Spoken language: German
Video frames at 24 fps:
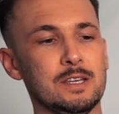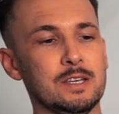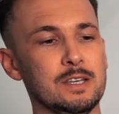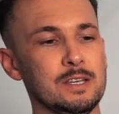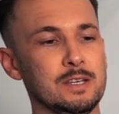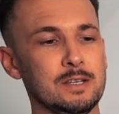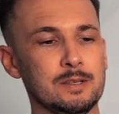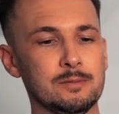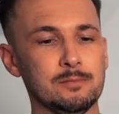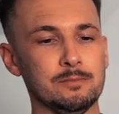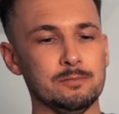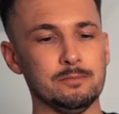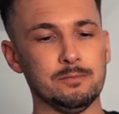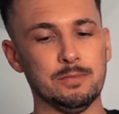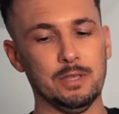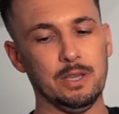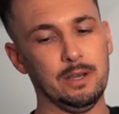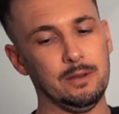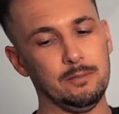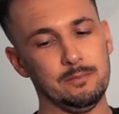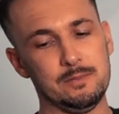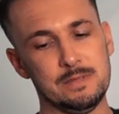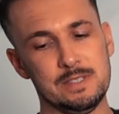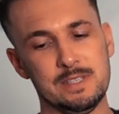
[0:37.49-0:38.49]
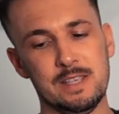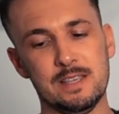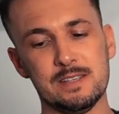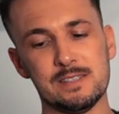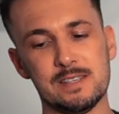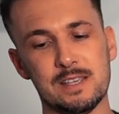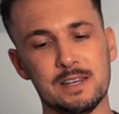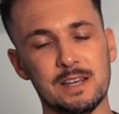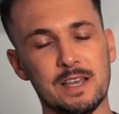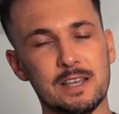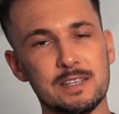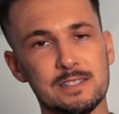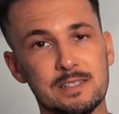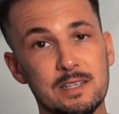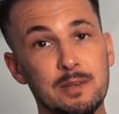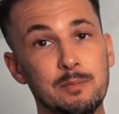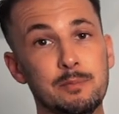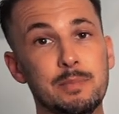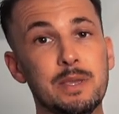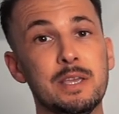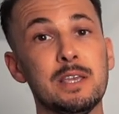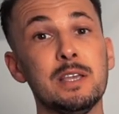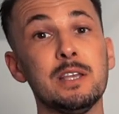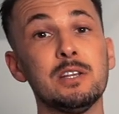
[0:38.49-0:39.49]
Ähm, ja, sehr, sehr nice in
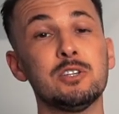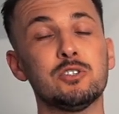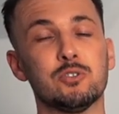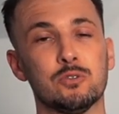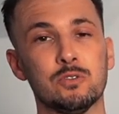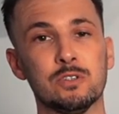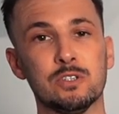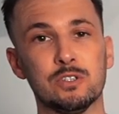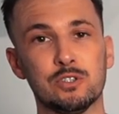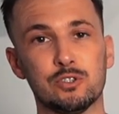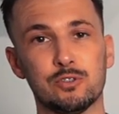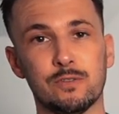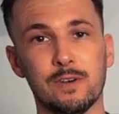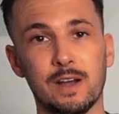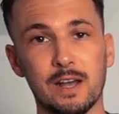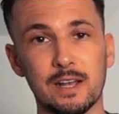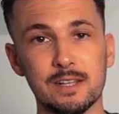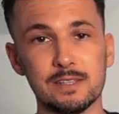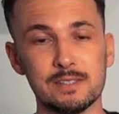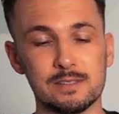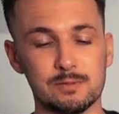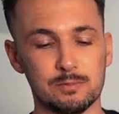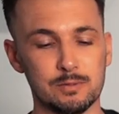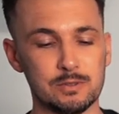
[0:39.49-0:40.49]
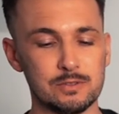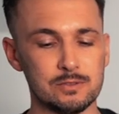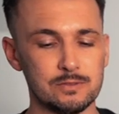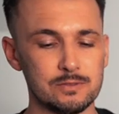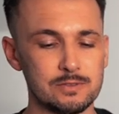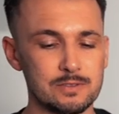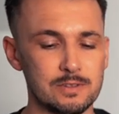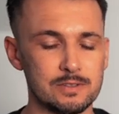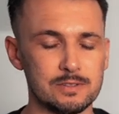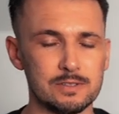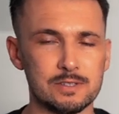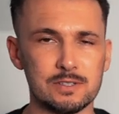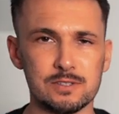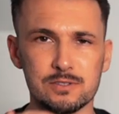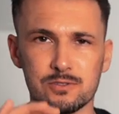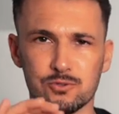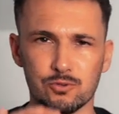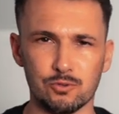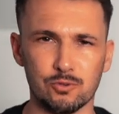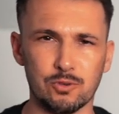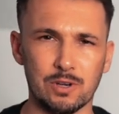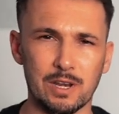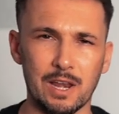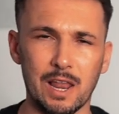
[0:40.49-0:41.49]
beige und in schwarz, beziehungsweise das ist
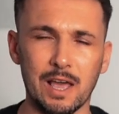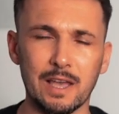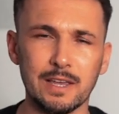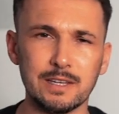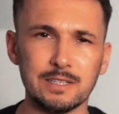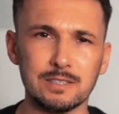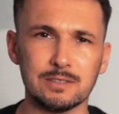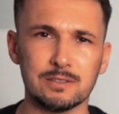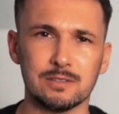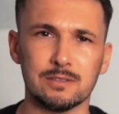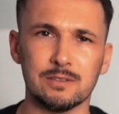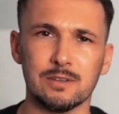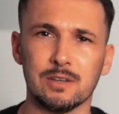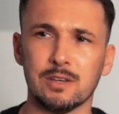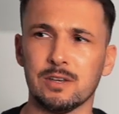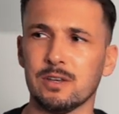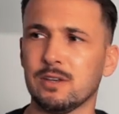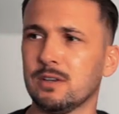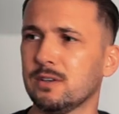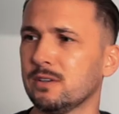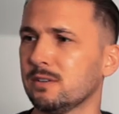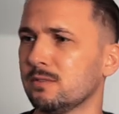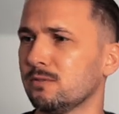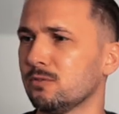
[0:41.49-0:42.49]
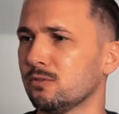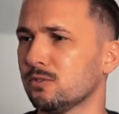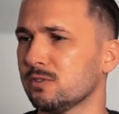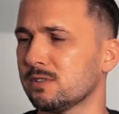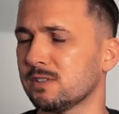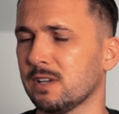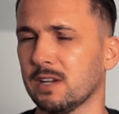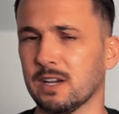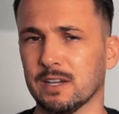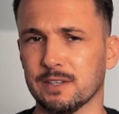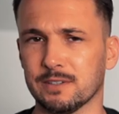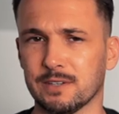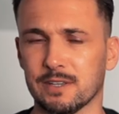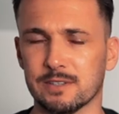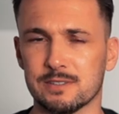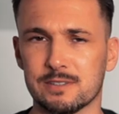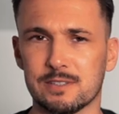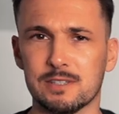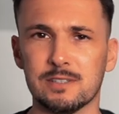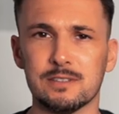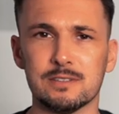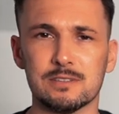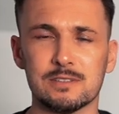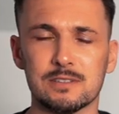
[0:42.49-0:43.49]
so ein leicht, würde ich sagen,
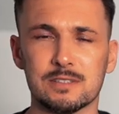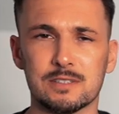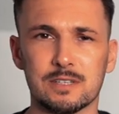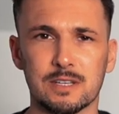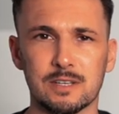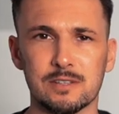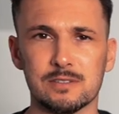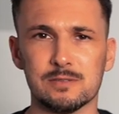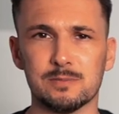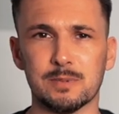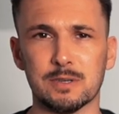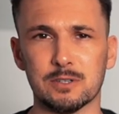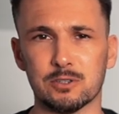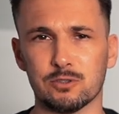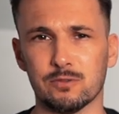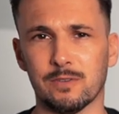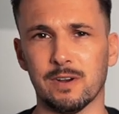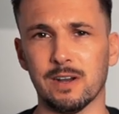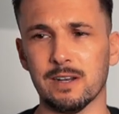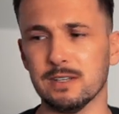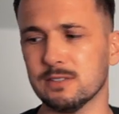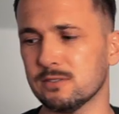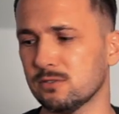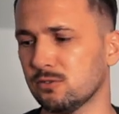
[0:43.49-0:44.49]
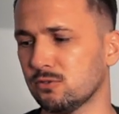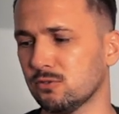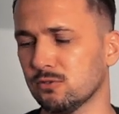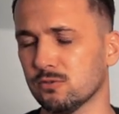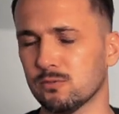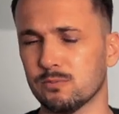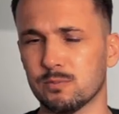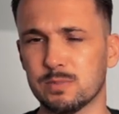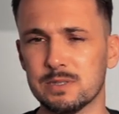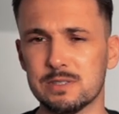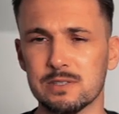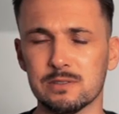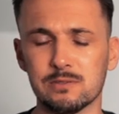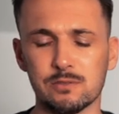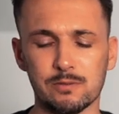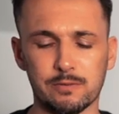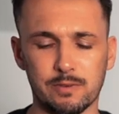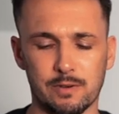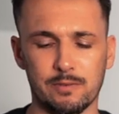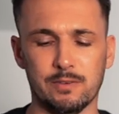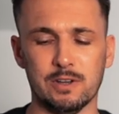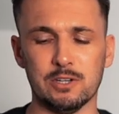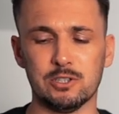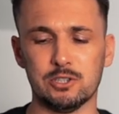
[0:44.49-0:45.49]
Anthrazit ist nicht ganz mehr schwarz, schon ein bisschen so
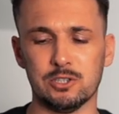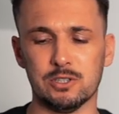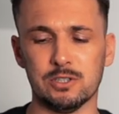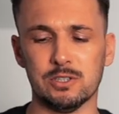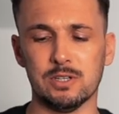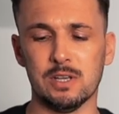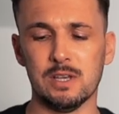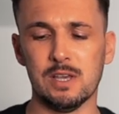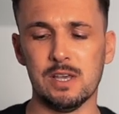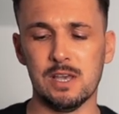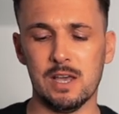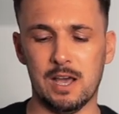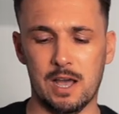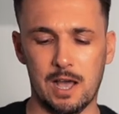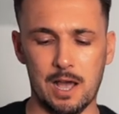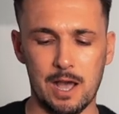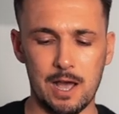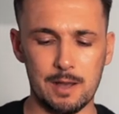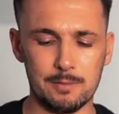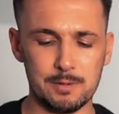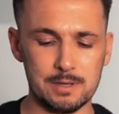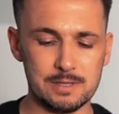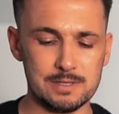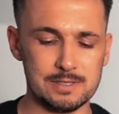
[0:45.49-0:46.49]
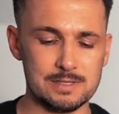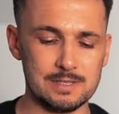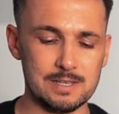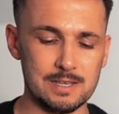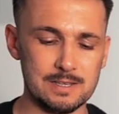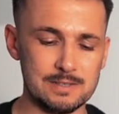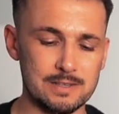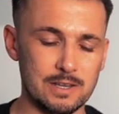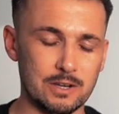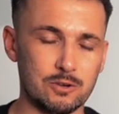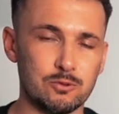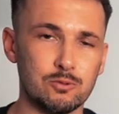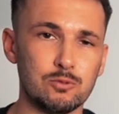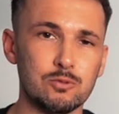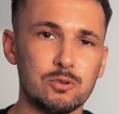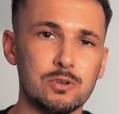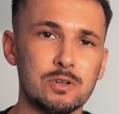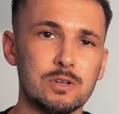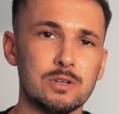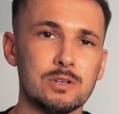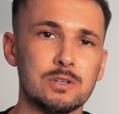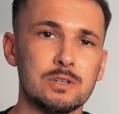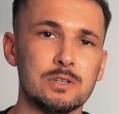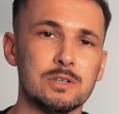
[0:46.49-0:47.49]
verwaschen, aber ist sehr, sehr
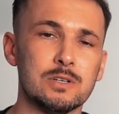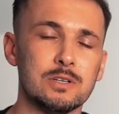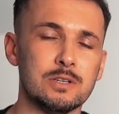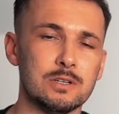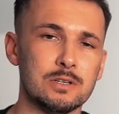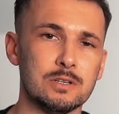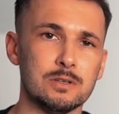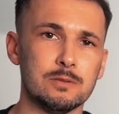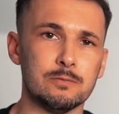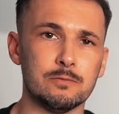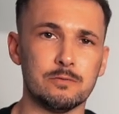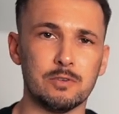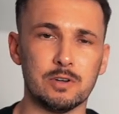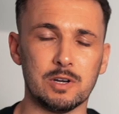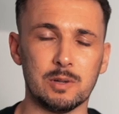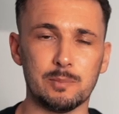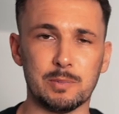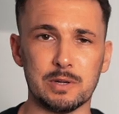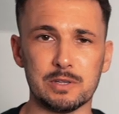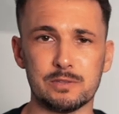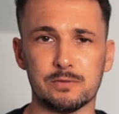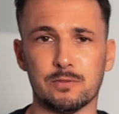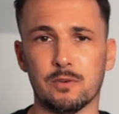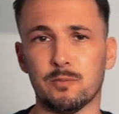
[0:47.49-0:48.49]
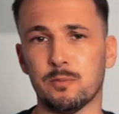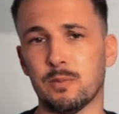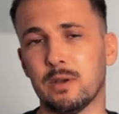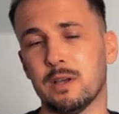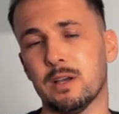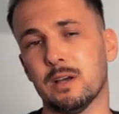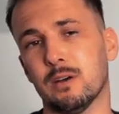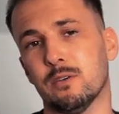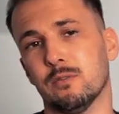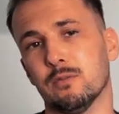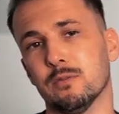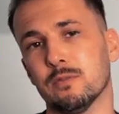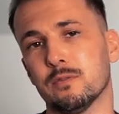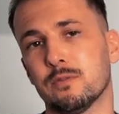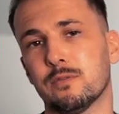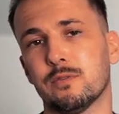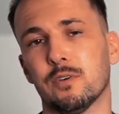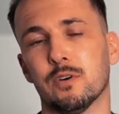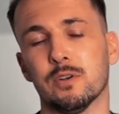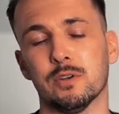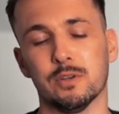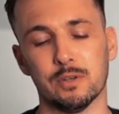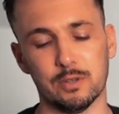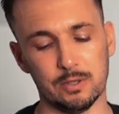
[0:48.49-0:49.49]
cool ähm, von der Passform her und
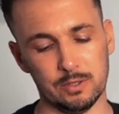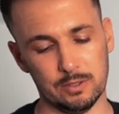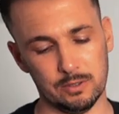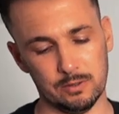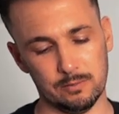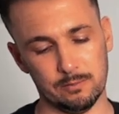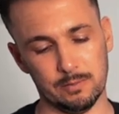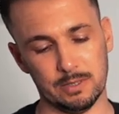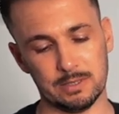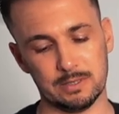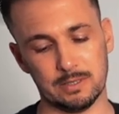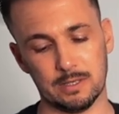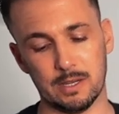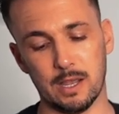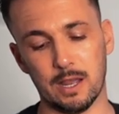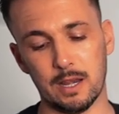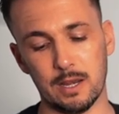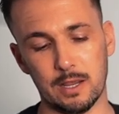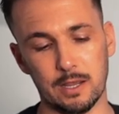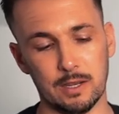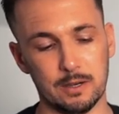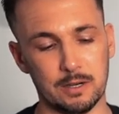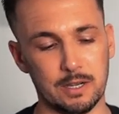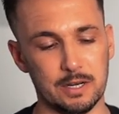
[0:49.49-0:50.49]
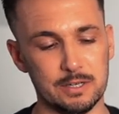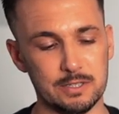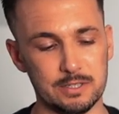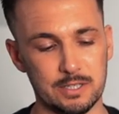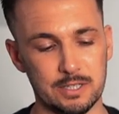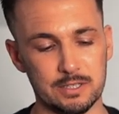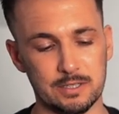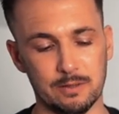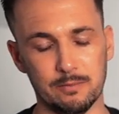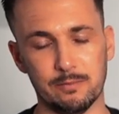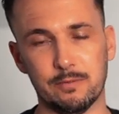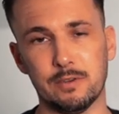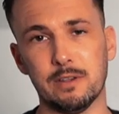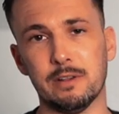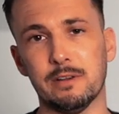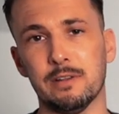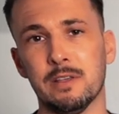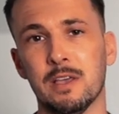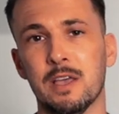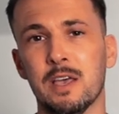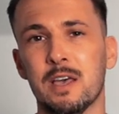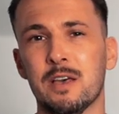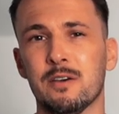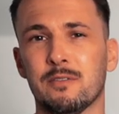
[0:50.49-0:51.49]
von äh, Material her, kann ich echt empfehlen.
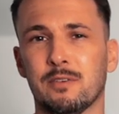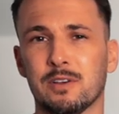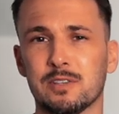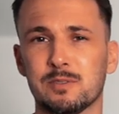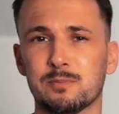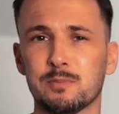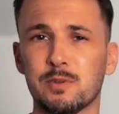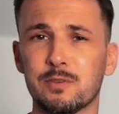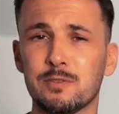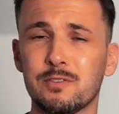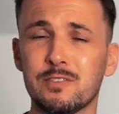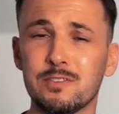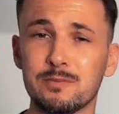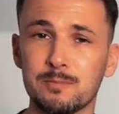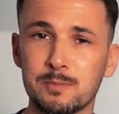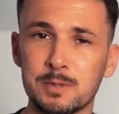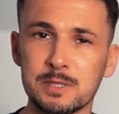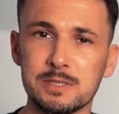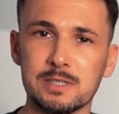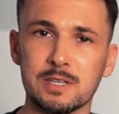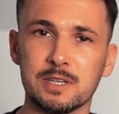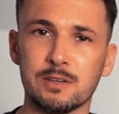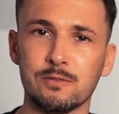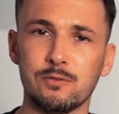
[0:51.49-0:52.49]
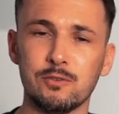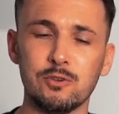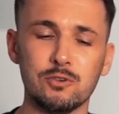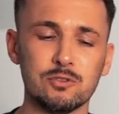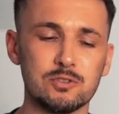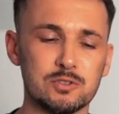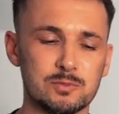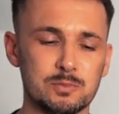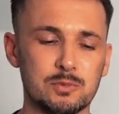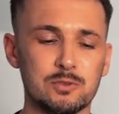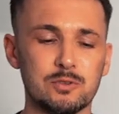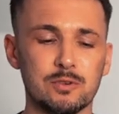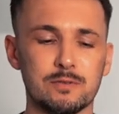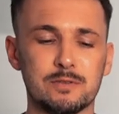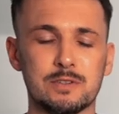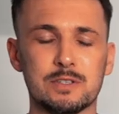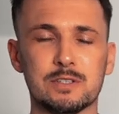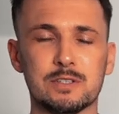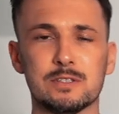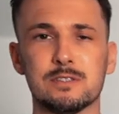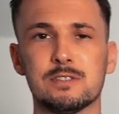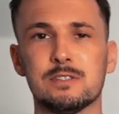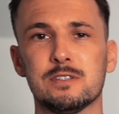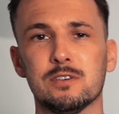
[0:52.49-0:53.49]
Was ein bisschen gewöhnungsbedürftig
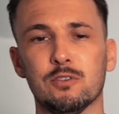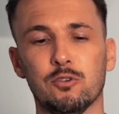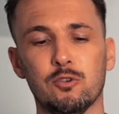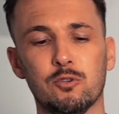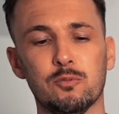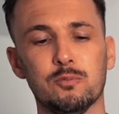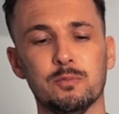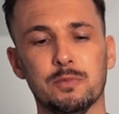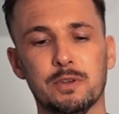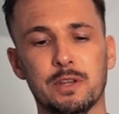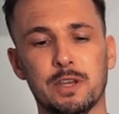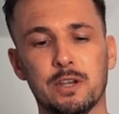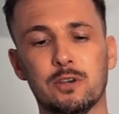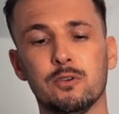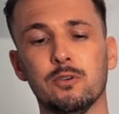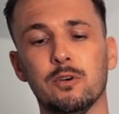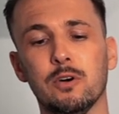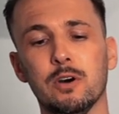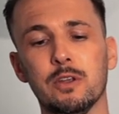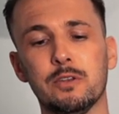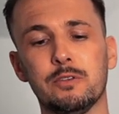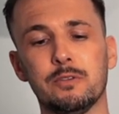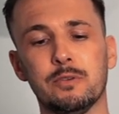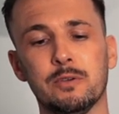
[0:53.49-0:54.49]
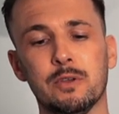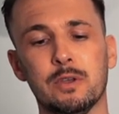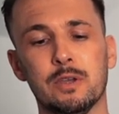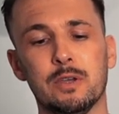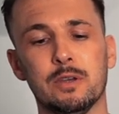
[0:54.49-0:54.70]
ist, ist, hier oben der Gurt.